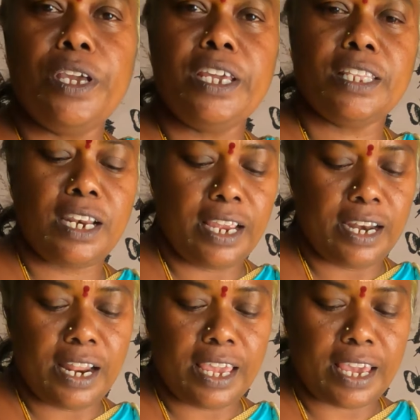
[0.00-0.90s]
குடிக்கிறதுல
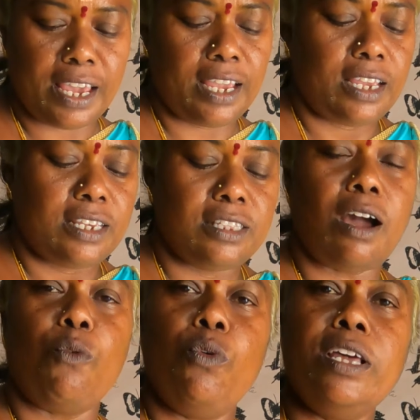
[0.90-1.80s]
இல்லைங்க இது
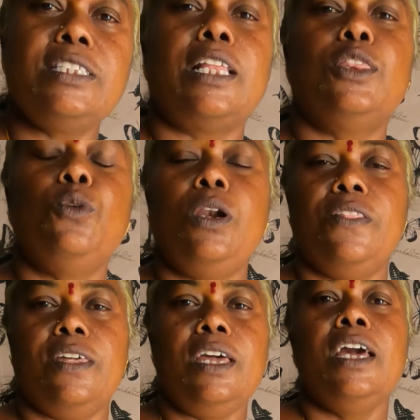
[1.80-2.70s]
அவ்வளோ சத்து
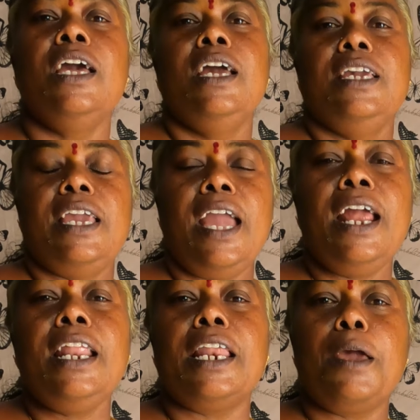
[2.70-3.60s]
உள்ளது
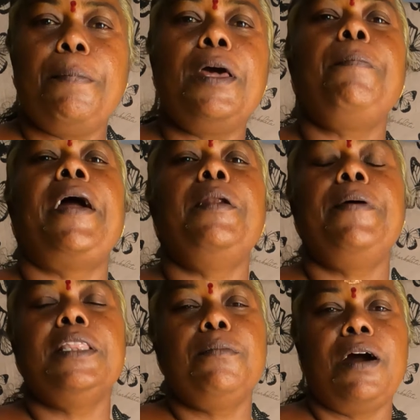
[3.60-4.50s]
ஏன் நிறைய பேர்
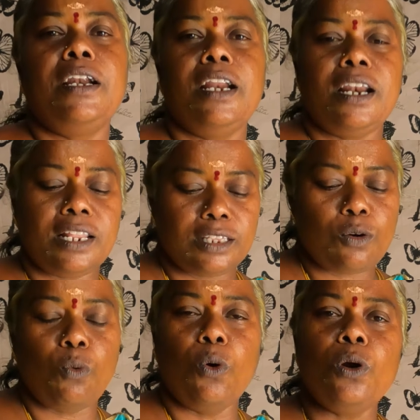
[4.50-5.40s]
பயன்படுத்த
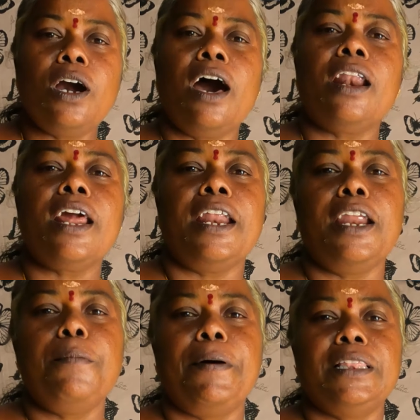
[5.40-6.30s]
மாட்டேன்றதுக்கு ஒரு காரணம்
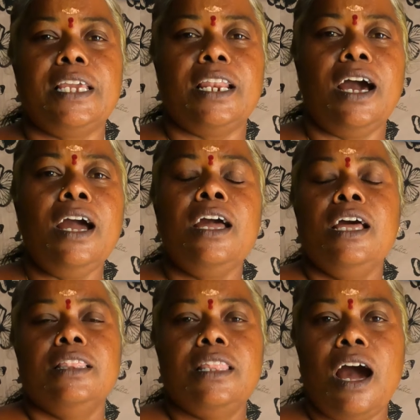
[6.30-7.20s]
என்னன்னு பார்த்தீங்கன்னா
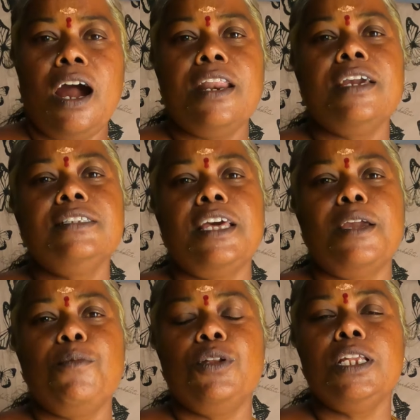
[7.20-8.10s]
தானியம்
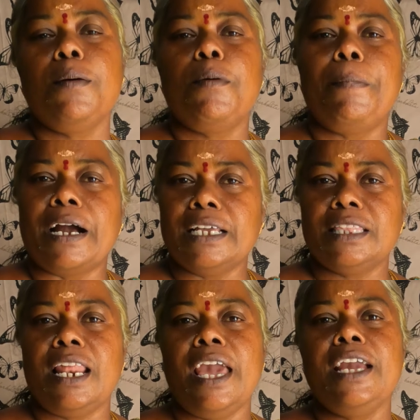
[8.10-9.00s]
செய்யும் பொழுது நம்ம
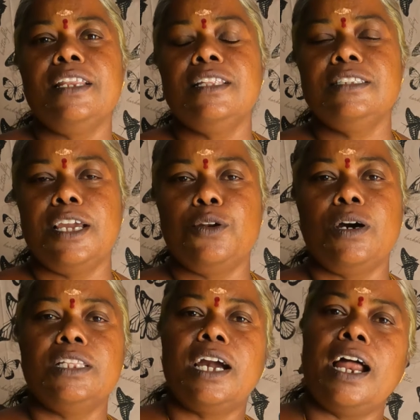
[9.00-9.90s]
பக்கத்திலே இருந்து செய்யணும்
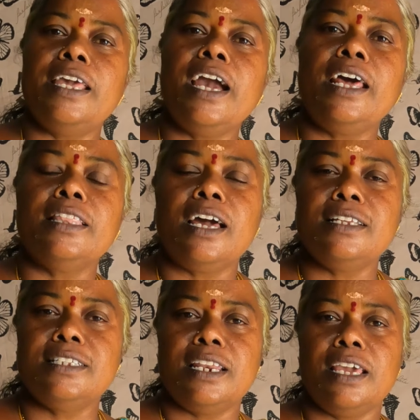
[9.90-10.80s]
அது களியாக
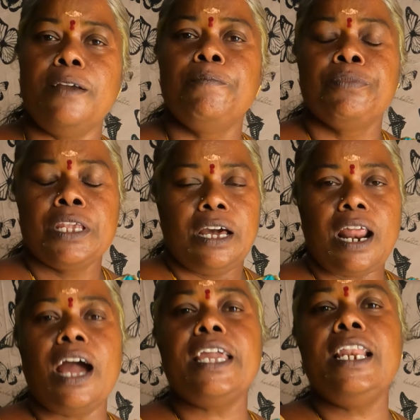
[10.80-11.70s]
இருந்தாலும் சரி
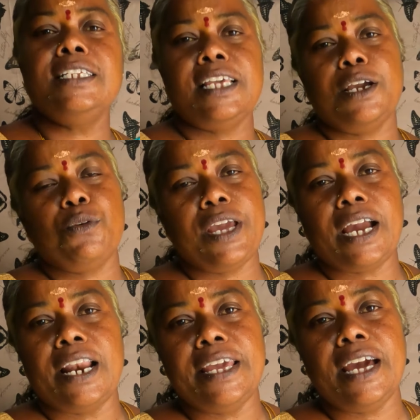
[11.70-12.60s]
ராகியில் செய்யக்கூடிய
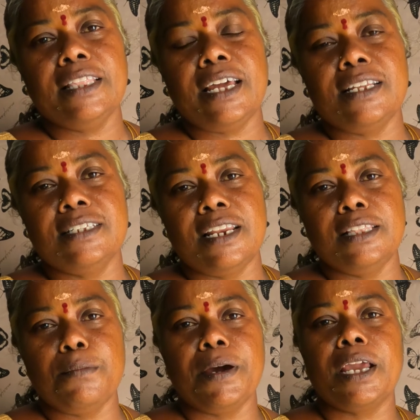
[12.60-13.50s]
களியாக இருந்தாலும் சரி
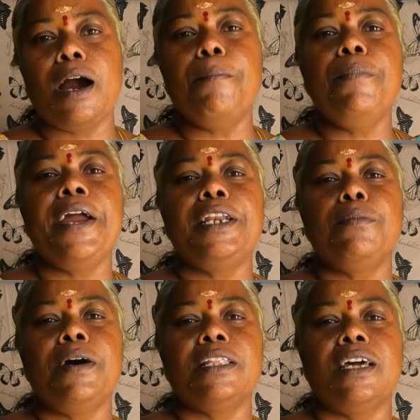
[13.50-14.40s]
இந்த மாதிரி கம்பு
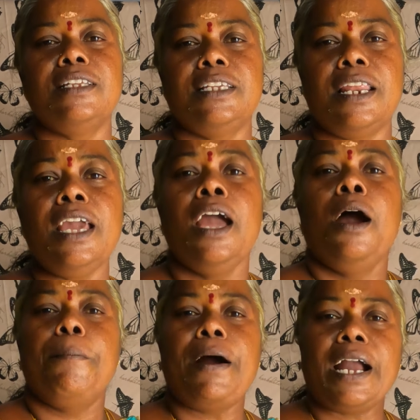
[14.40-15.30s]
ஐட்டமாக இருந்தாலும் சரி
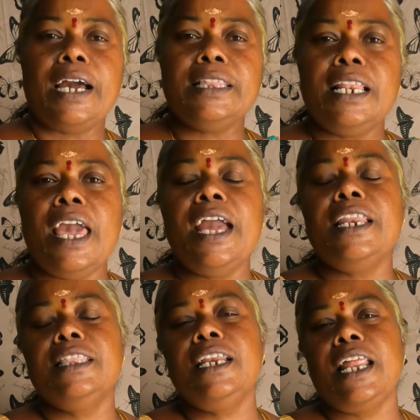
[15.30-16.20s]
பக்கத்திலே
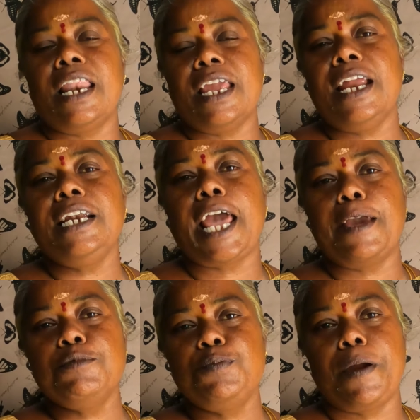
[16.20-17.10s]
இருந்து நிறைய
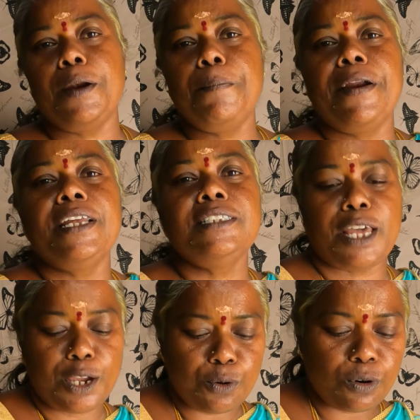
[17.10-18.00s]
டைம் ஸ்பெண்ட் பண்ணி
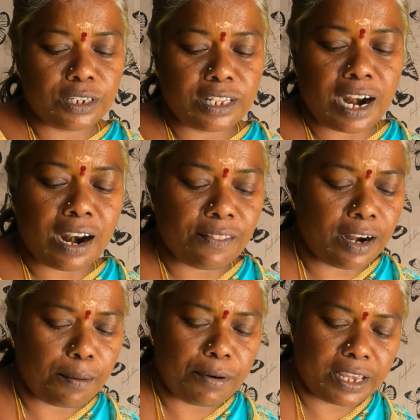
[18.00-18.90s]
செய்யணுன்றதுனால
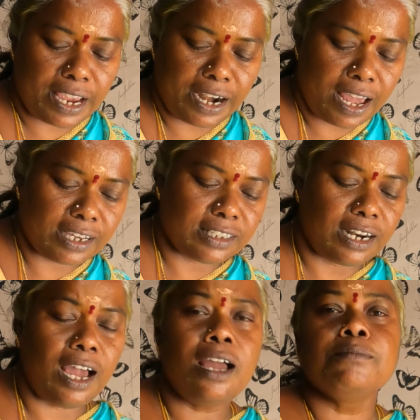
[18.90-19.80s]
தான் நம்மளுக்கு என்ன
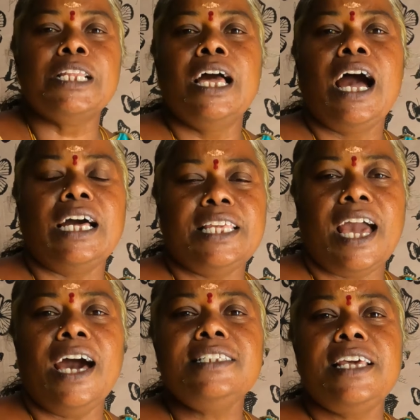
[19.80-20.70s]
ஆகுதுன்னா அது
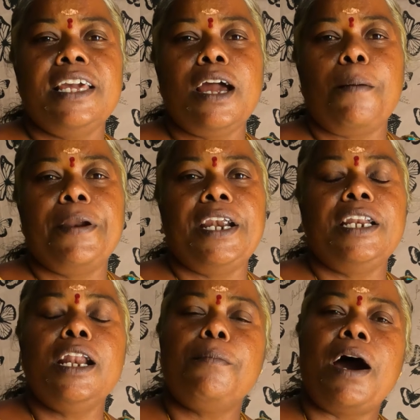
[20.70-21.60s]
யார் செய்கிறா
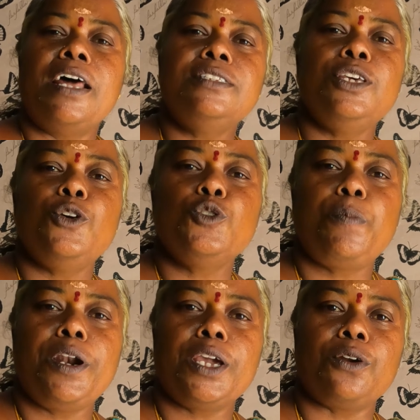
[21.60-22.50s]
அப்படின்ட்டு நம்ம அரிசியை யூஸ்
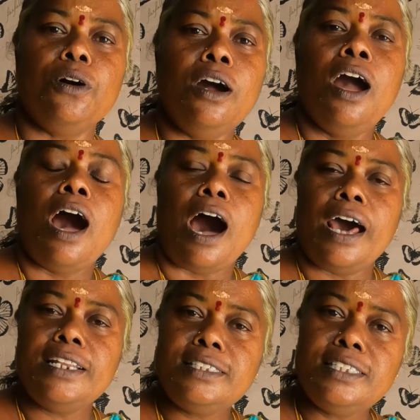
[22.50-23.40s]
பண்ணிக்கிறோம்
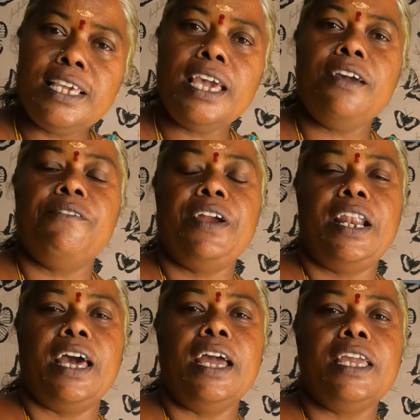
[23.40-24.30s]
அரிசியை
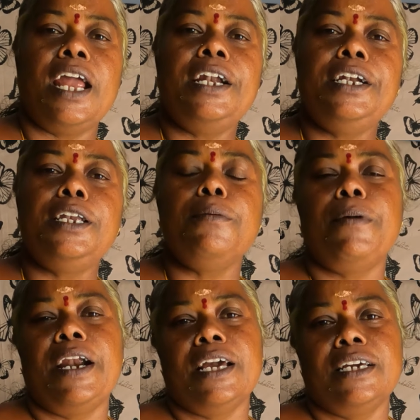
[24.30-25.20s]
விட எட்டு
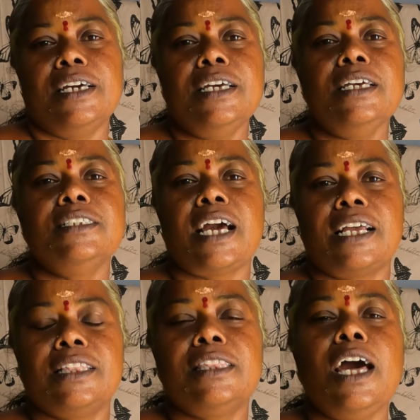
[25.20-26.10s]
மடங்கு
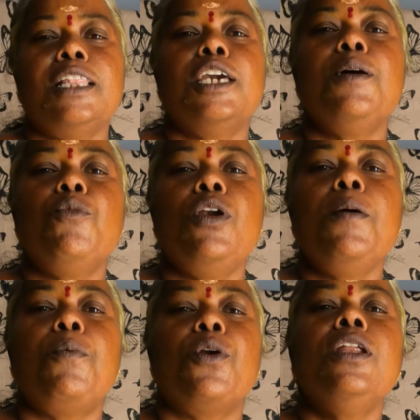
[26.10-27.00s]
சத்து அதிகமுள்ள
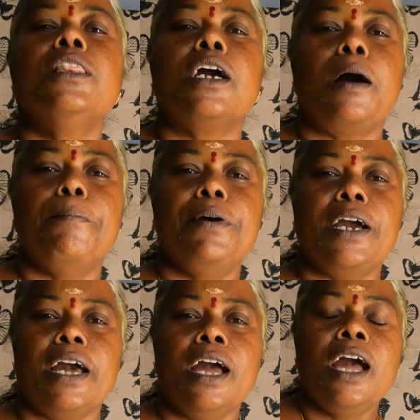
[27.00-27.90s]
பொருள் இந்த
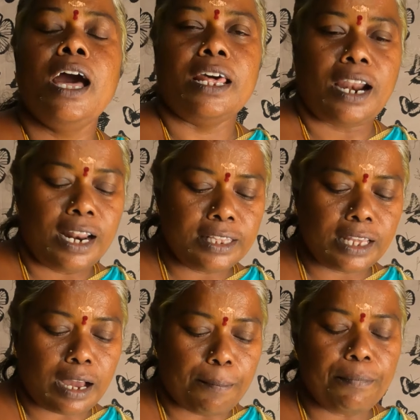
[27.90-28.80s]
கம்புங்க அதனால்
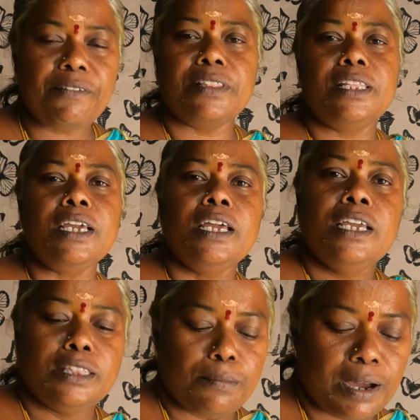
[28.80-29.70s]
இந்த கம்பை வந்து
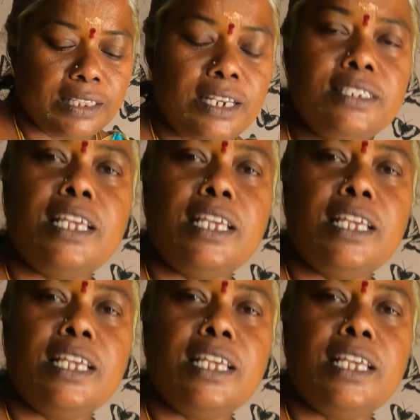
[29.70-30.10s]
இந்த மாதிரி